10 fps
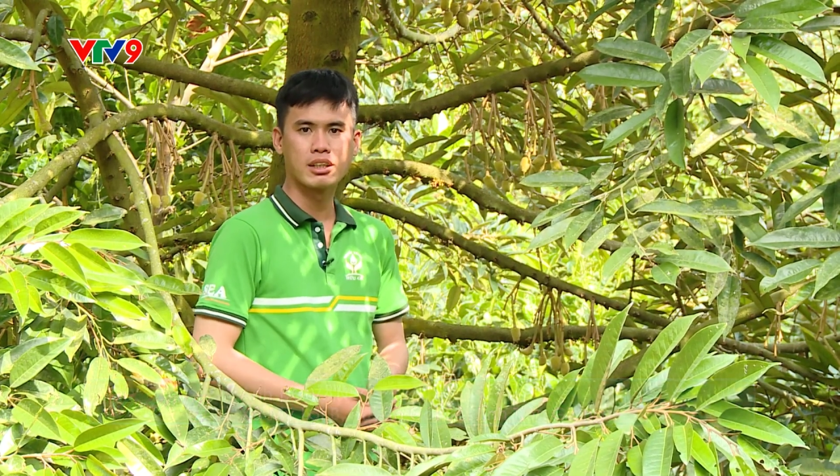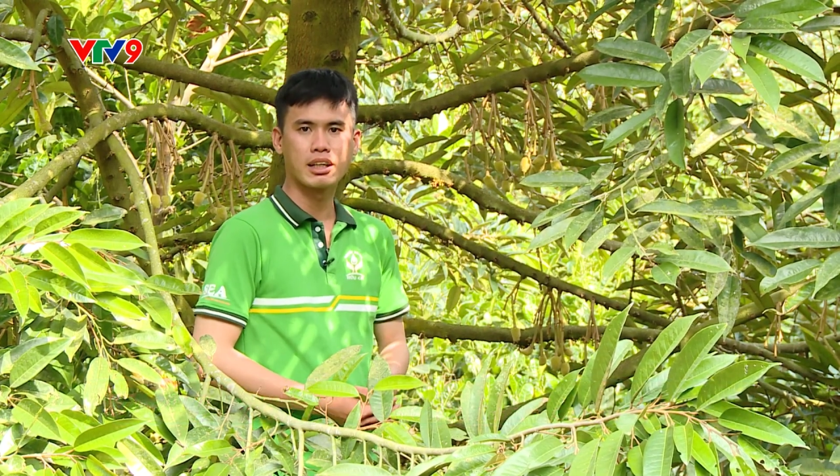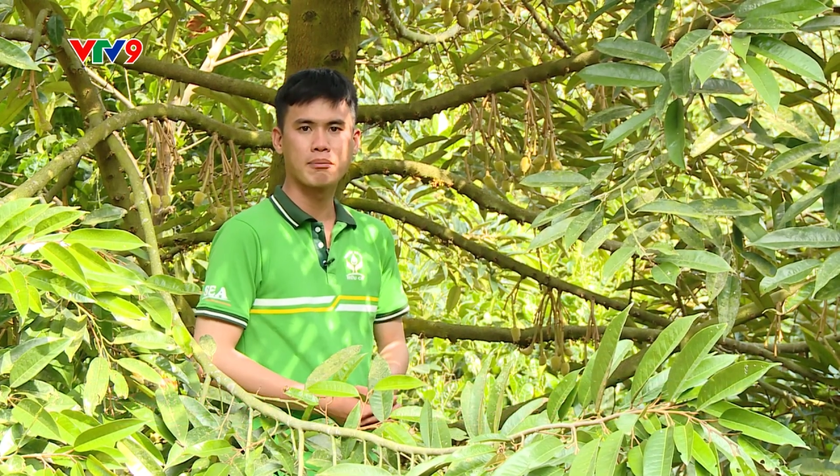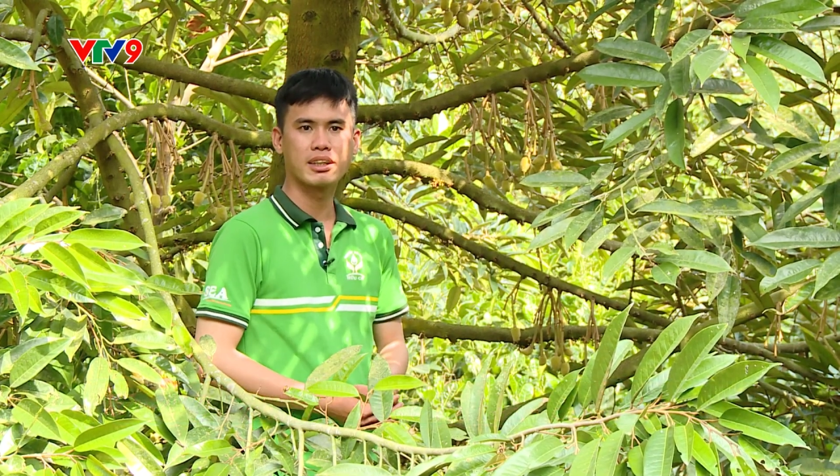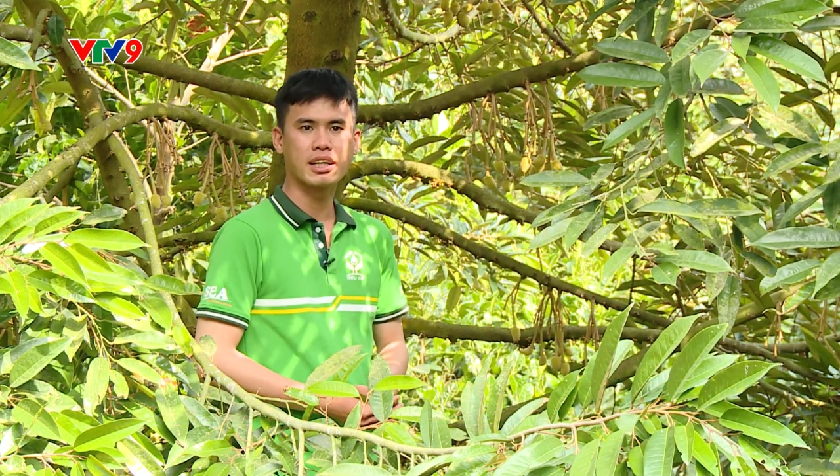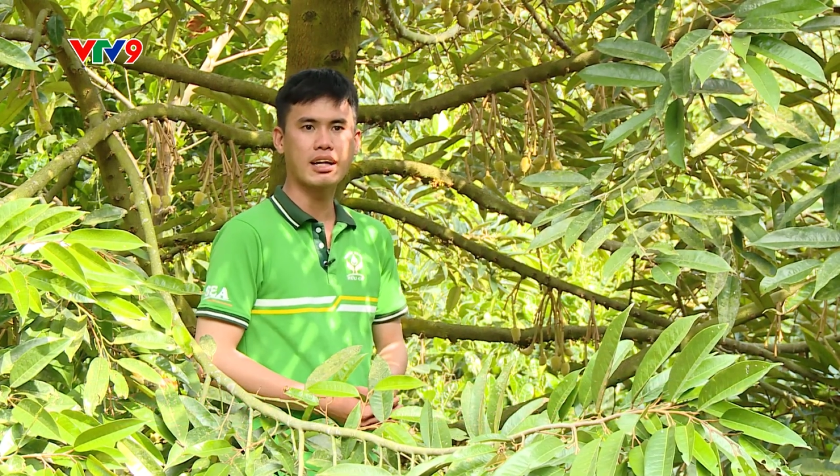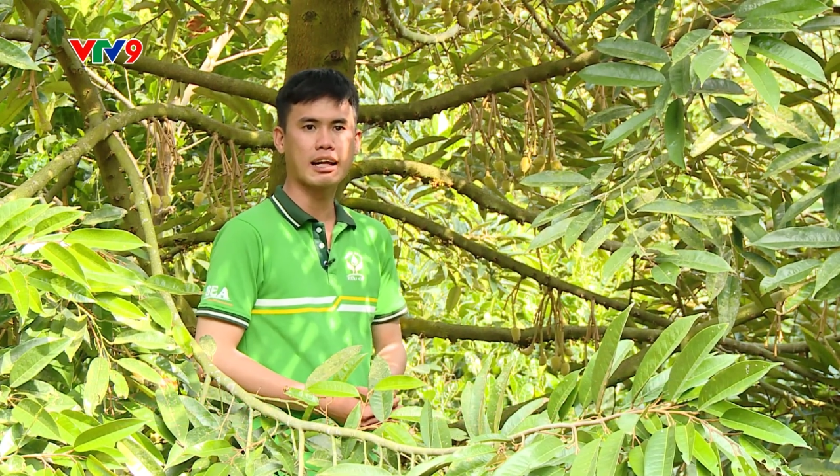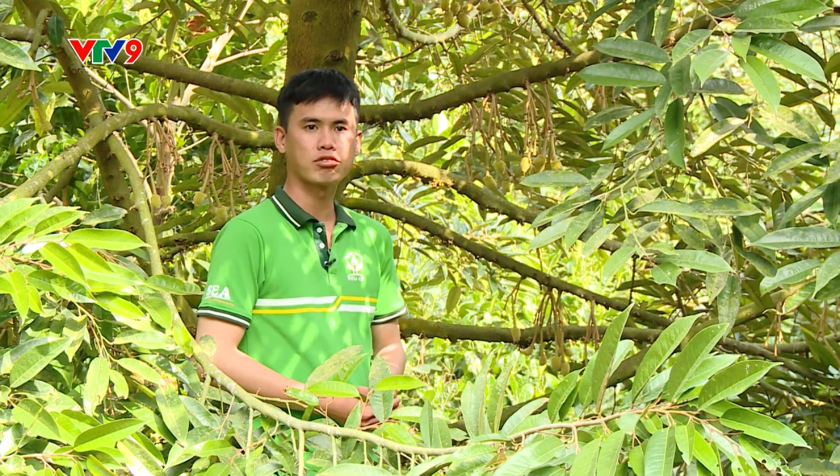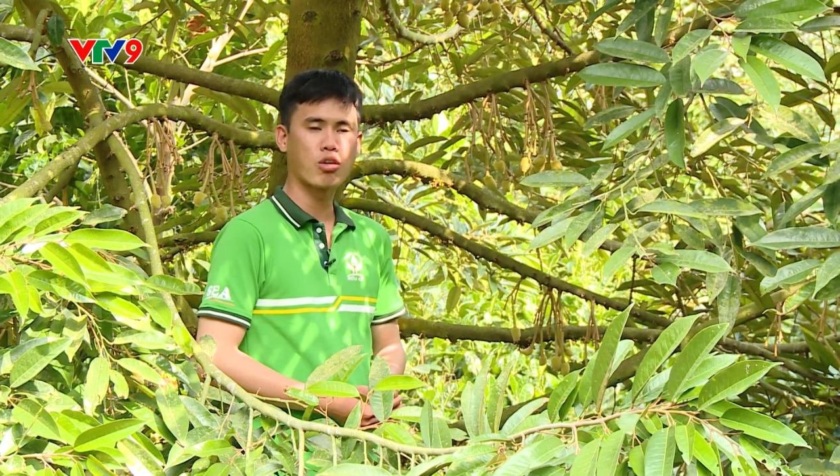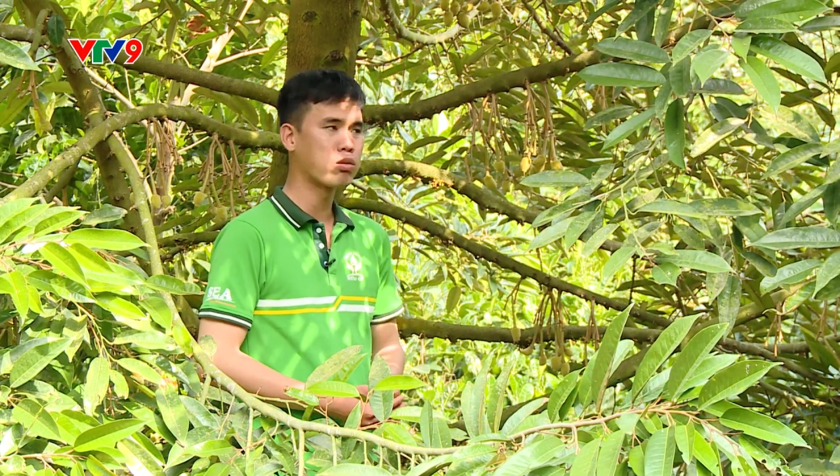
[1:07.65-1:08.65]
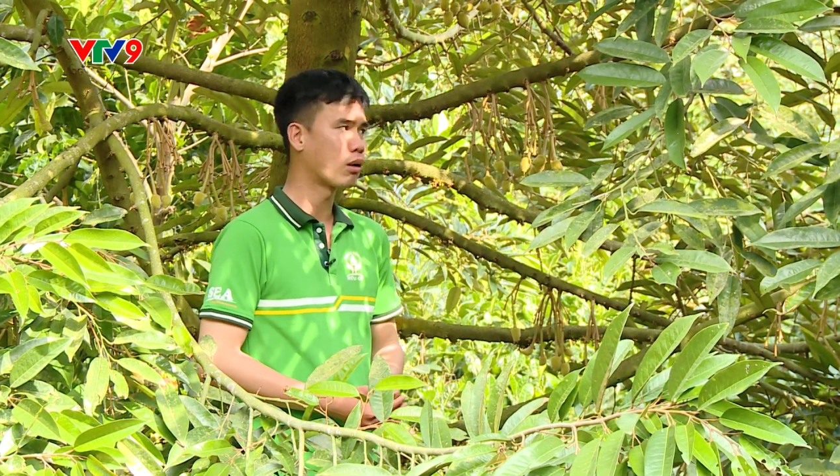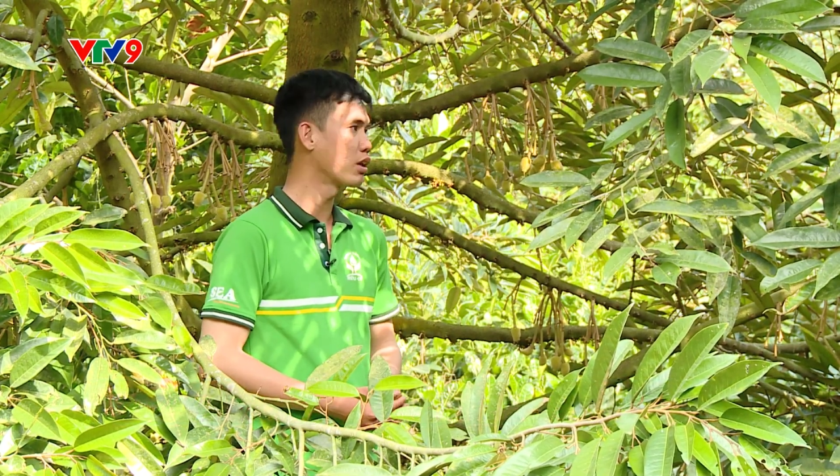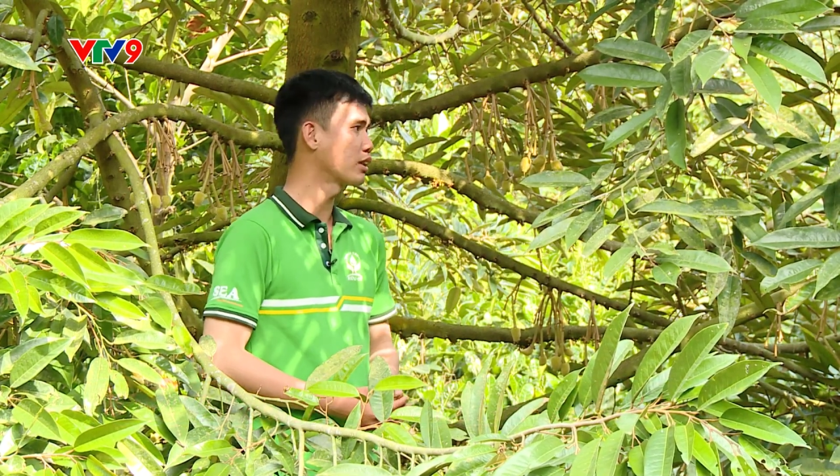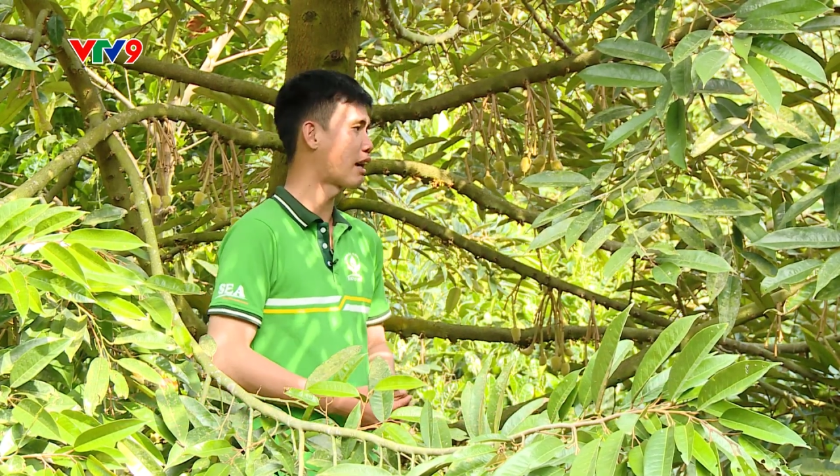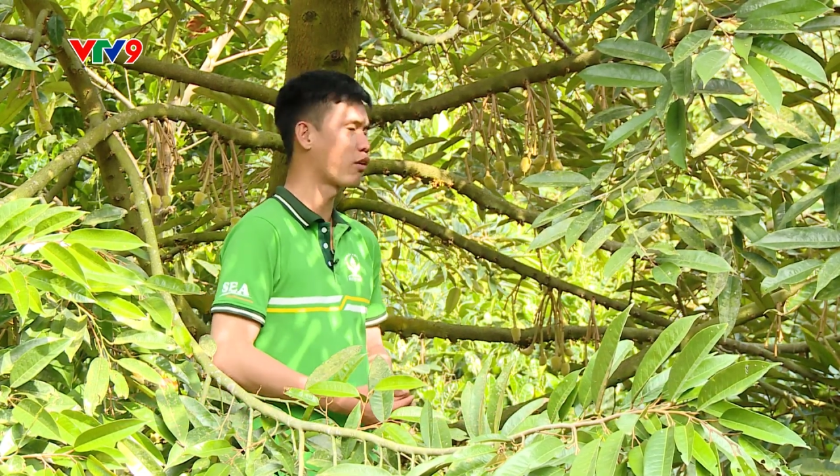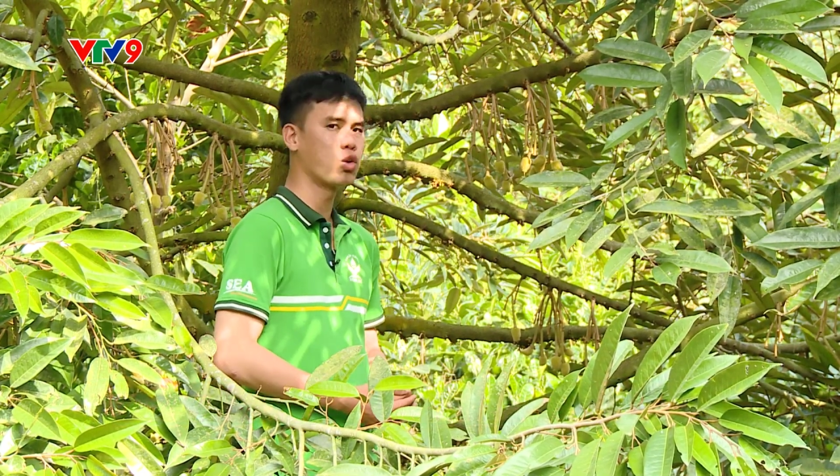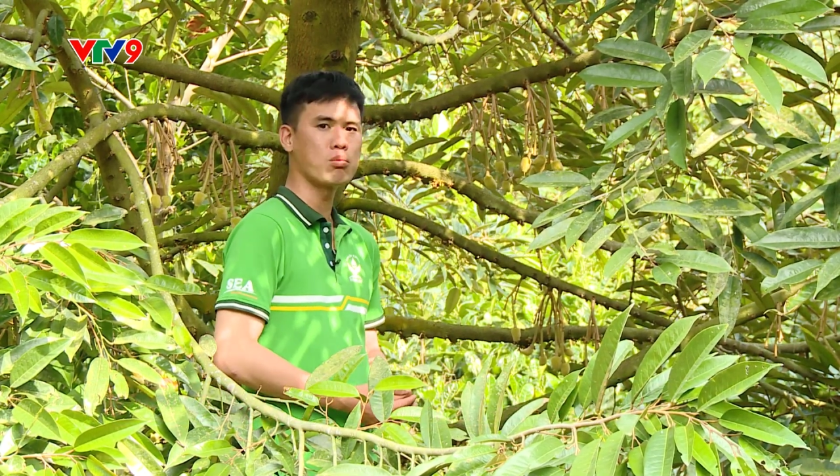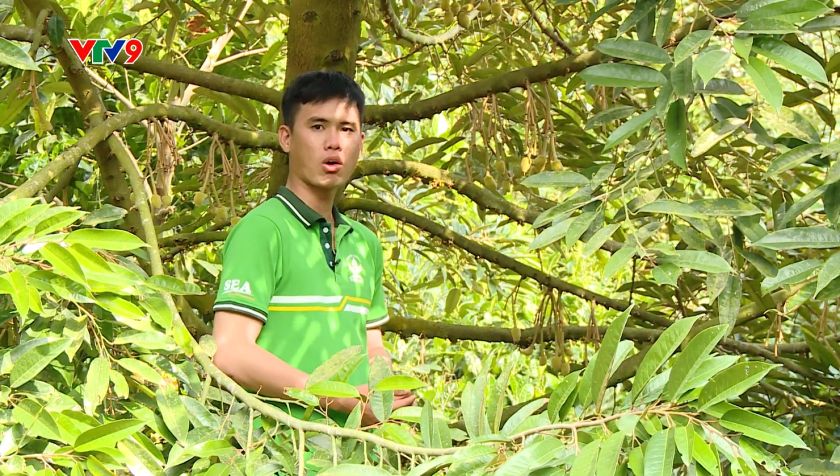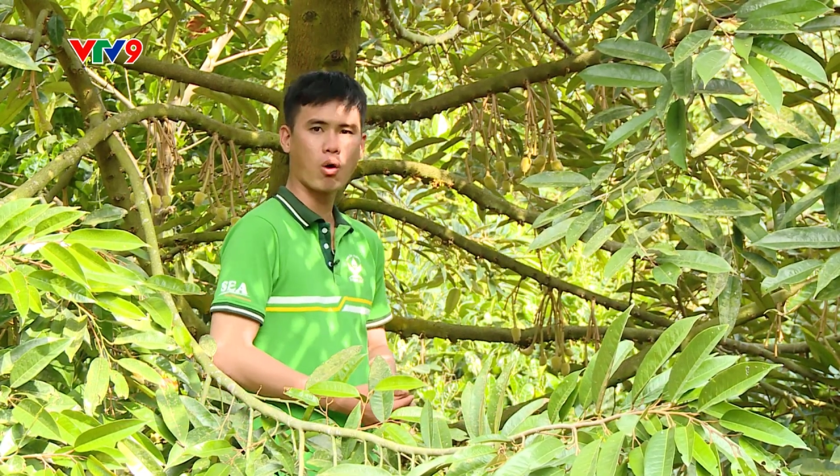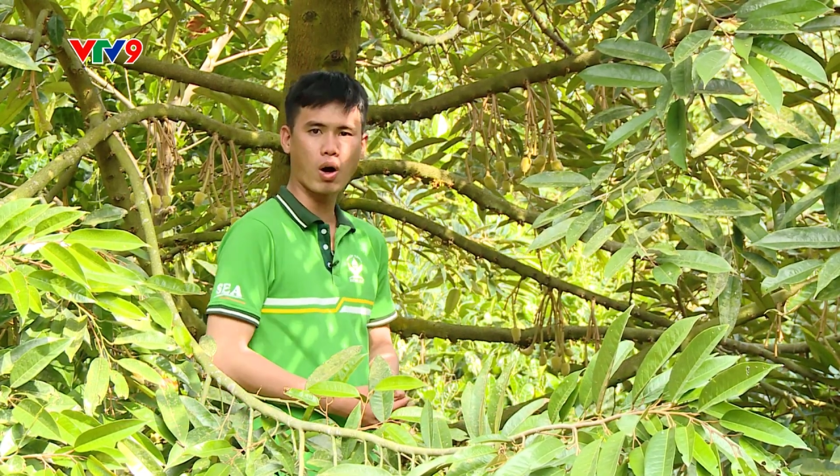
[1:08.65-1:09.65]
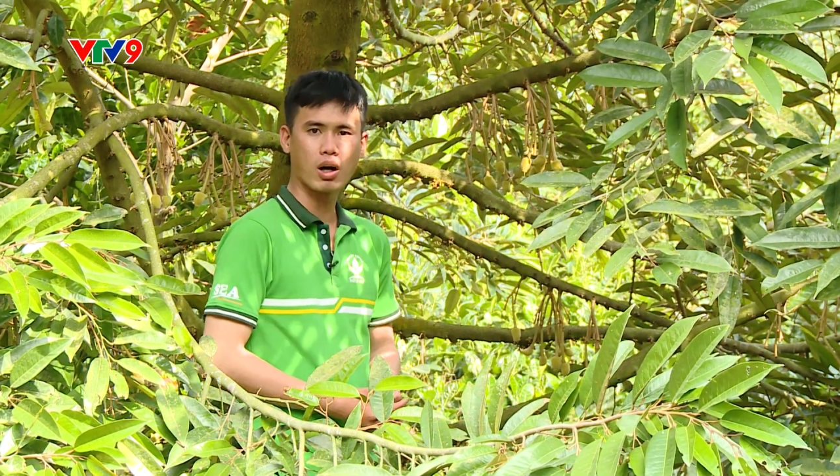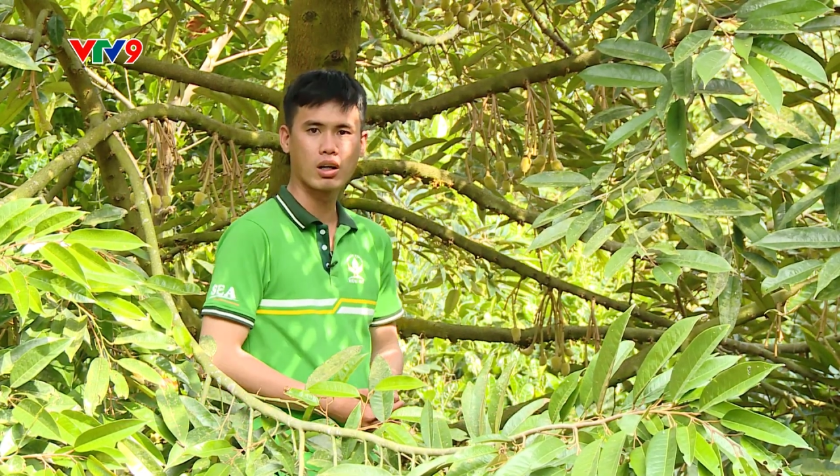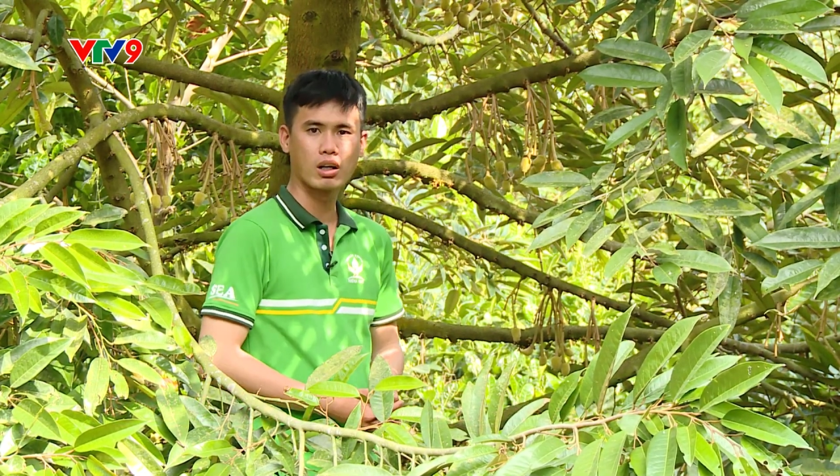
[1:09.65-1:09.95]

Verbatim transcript: thì mình tiến hành phun công thức sau khi lúa mắc cua.